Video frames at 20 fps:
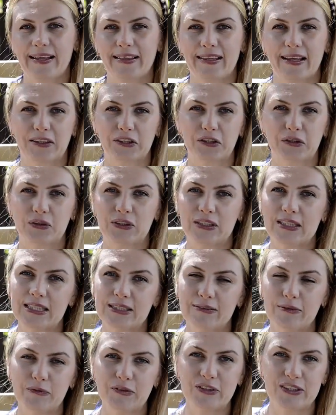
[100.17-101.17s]
Так что,
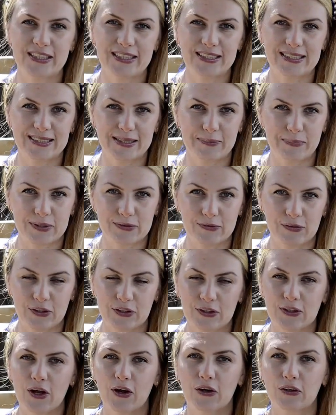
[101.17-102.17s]
если вам интересно
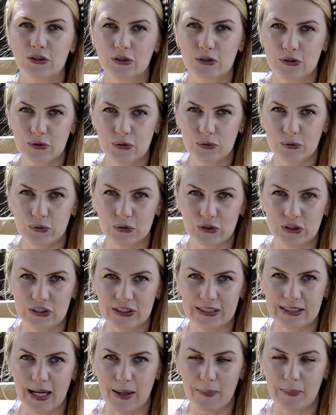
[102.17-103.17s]
посмотреть, что
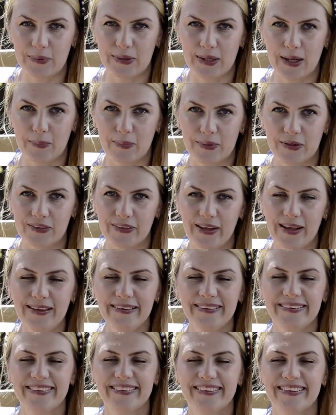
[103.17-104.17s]
же я
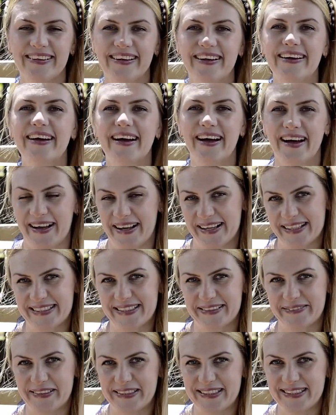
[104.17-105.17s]
приобрела,
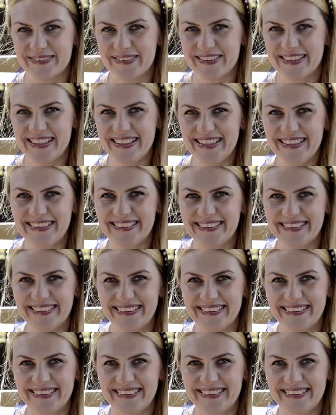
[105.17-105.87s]
оставайтесь смотреть.